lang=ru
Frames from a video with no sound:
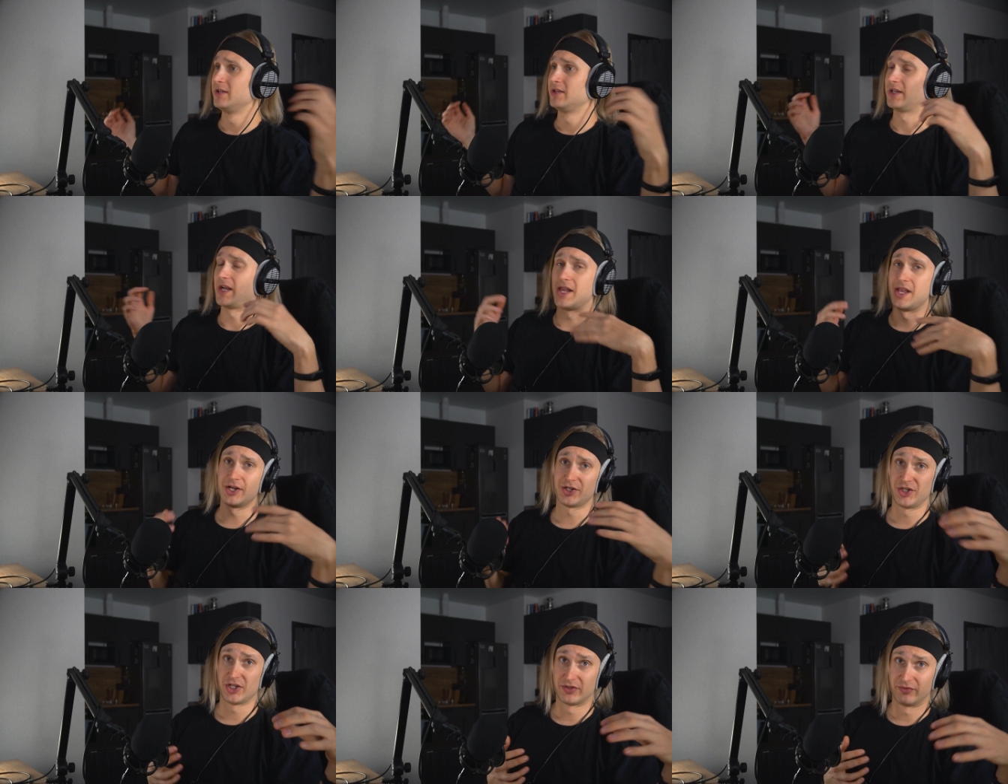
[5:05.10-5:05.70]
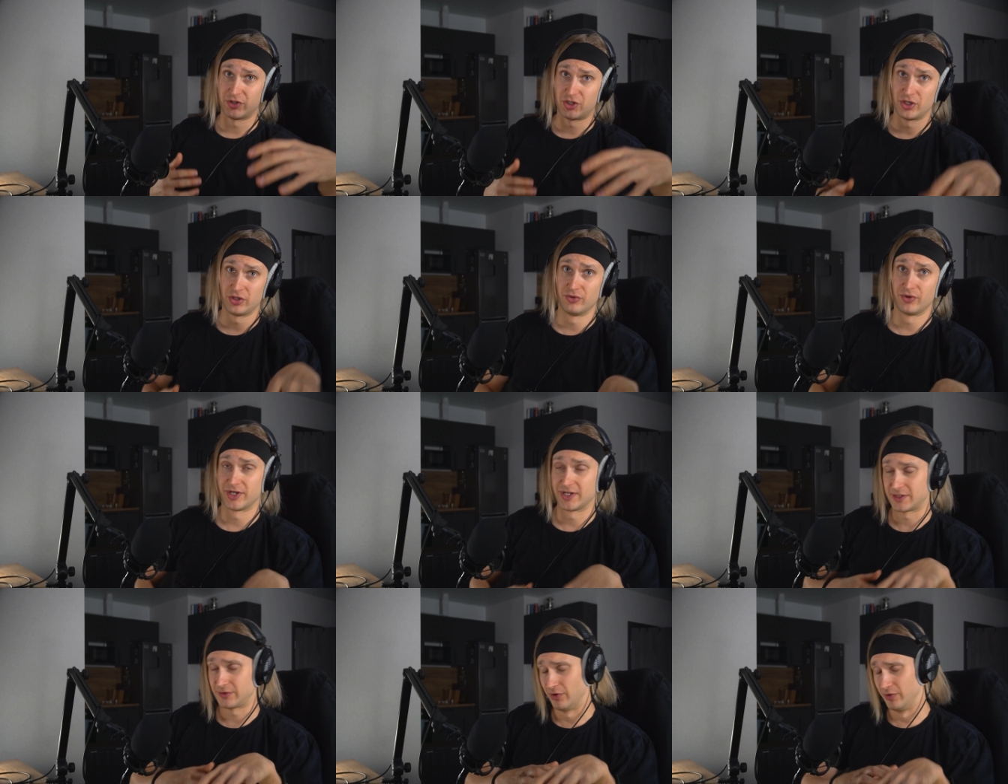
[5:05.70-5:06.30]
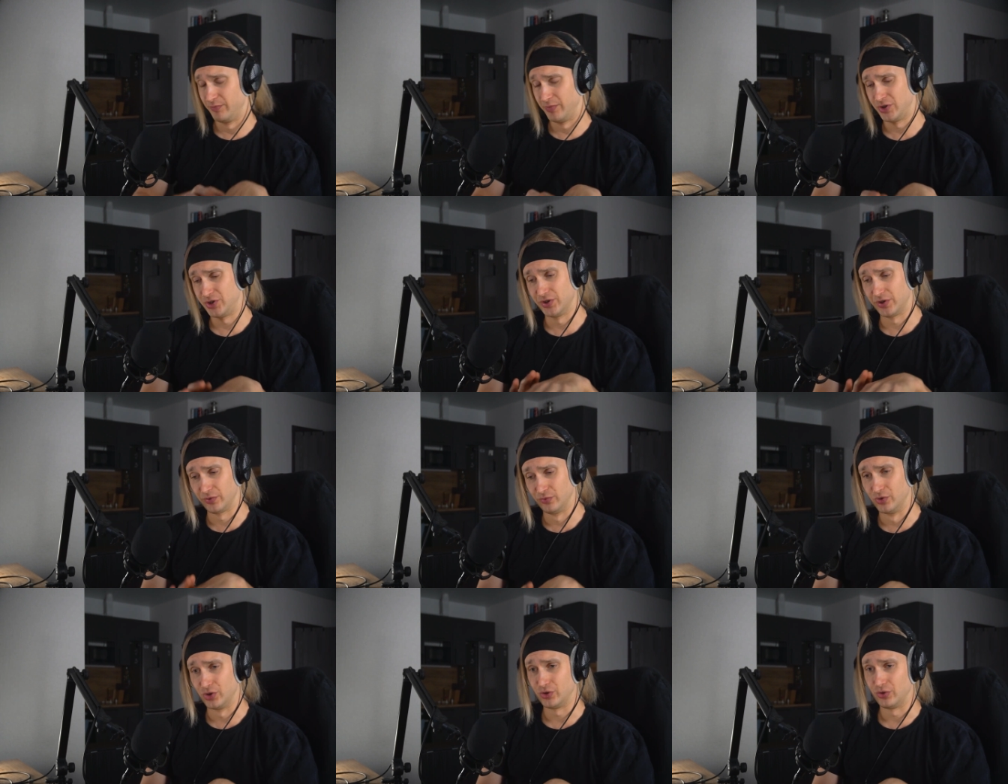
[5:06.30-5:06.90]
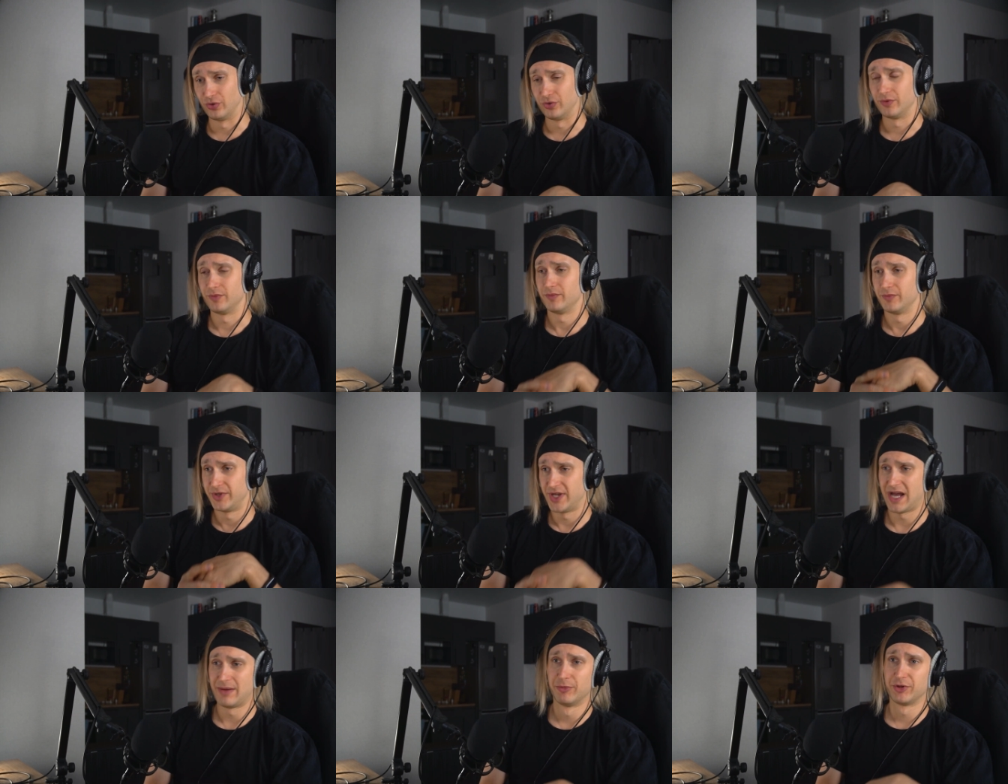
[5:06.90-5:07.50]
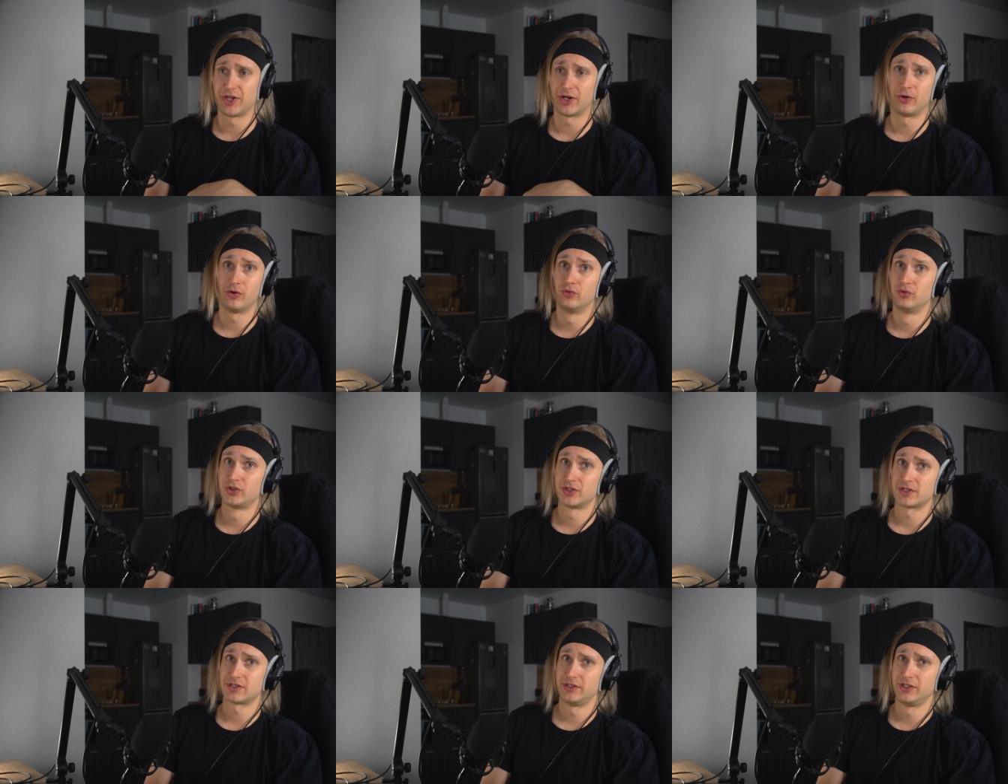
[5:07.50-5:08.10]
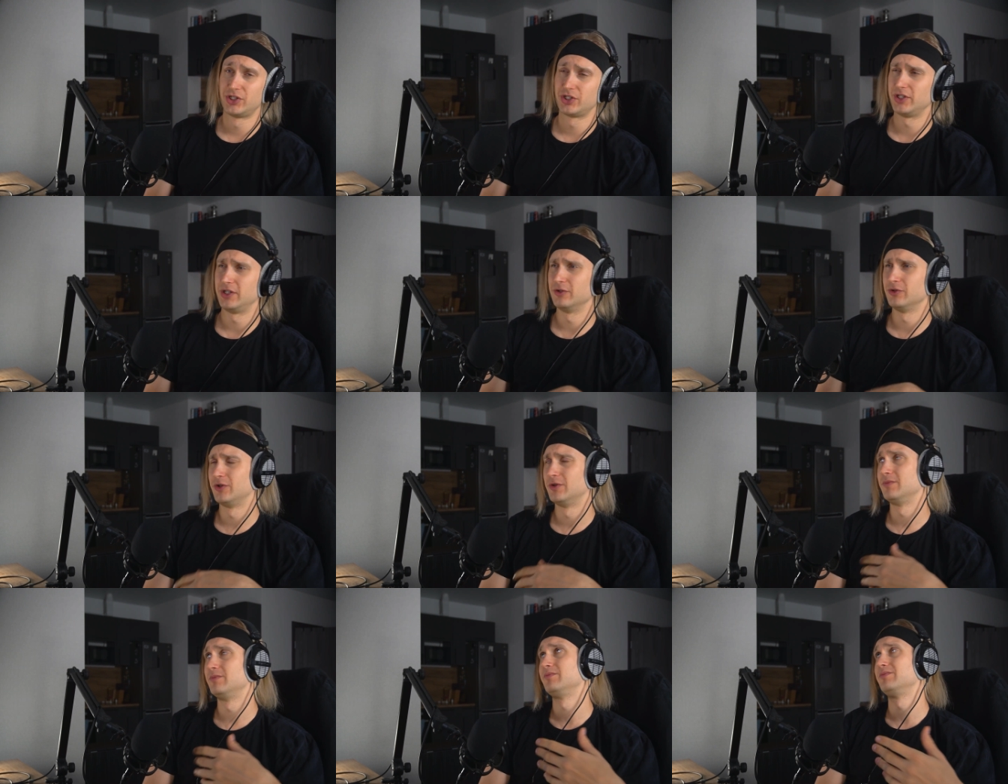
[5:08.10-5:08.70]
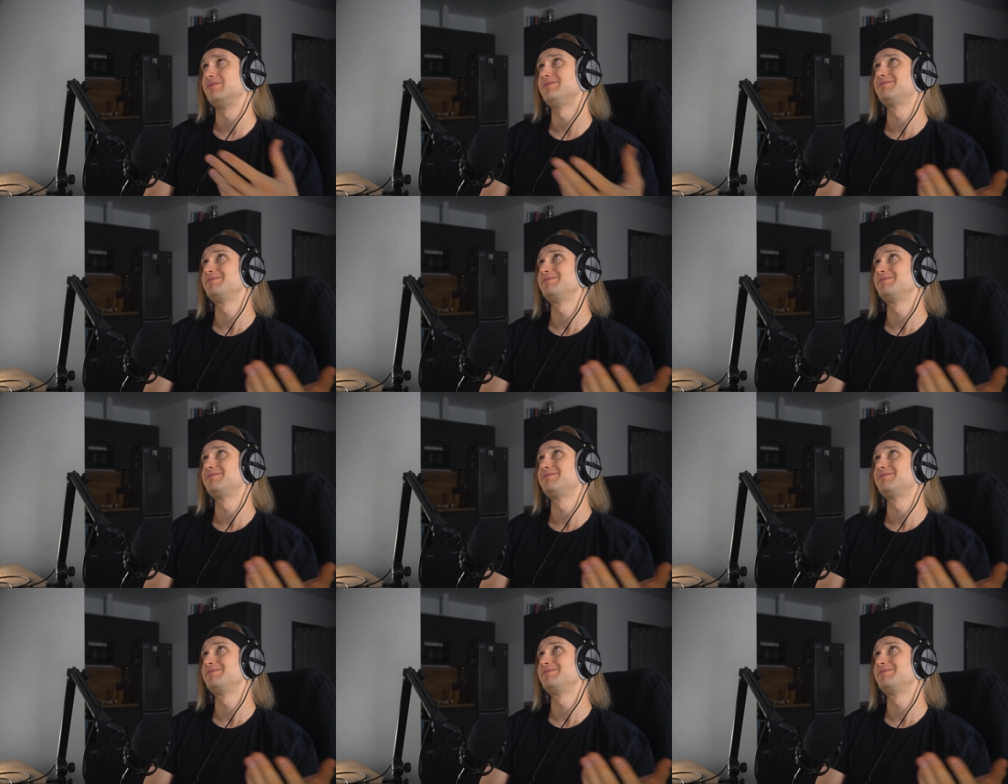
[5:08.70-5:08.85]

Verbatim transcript: Конечно же, в очередной раз стоит подчеркнуть, что да, мы такое уже слышали, но